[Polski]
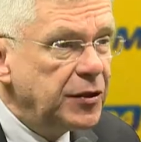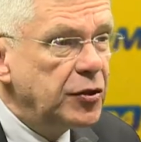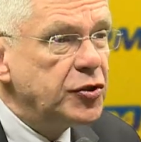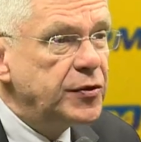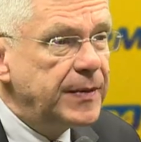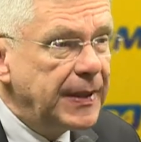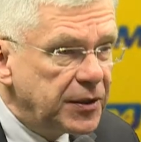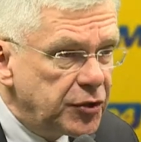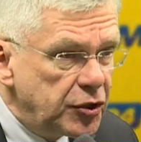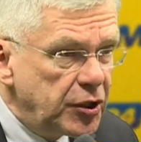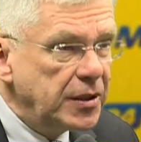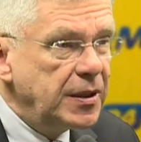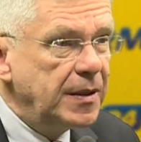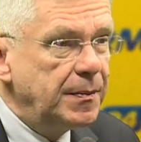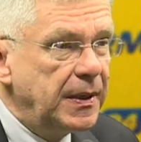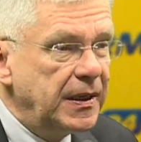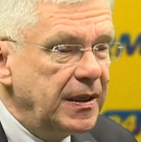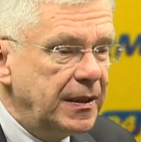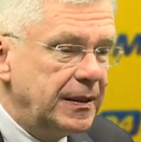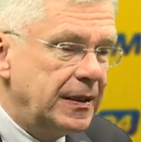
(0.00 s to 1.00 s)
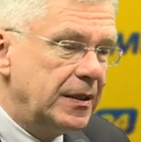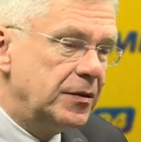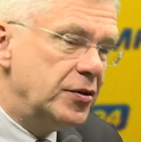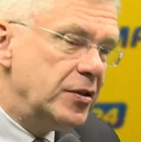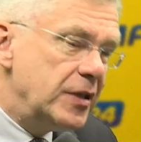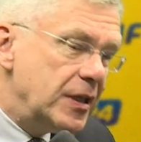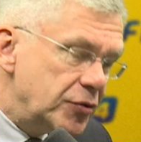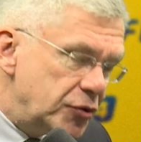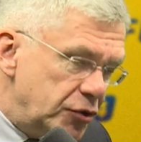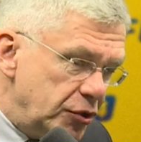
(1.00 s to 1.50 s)
doświadczenie, panie redaktorze.
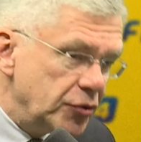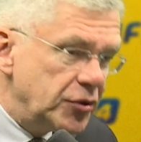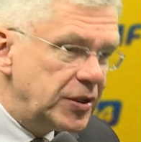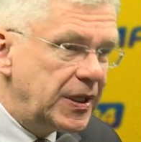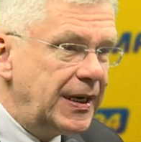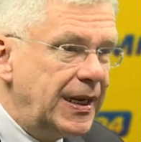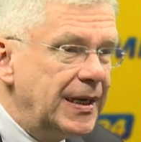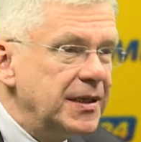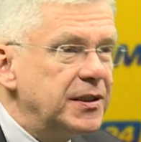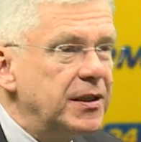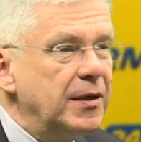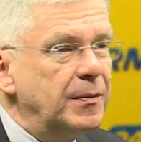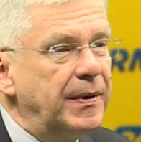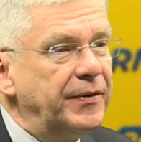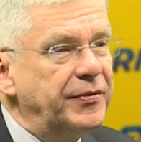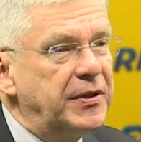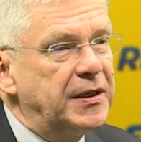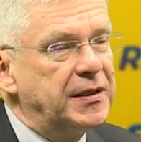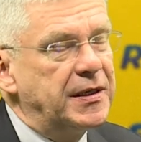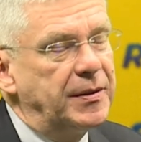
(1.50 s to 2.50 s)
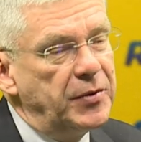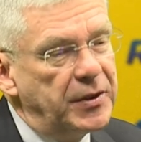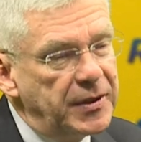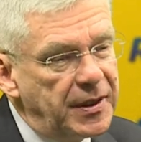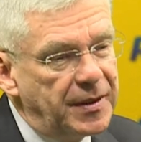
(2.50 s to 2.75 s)
Jakie no może mieć no doświadczenie, no jak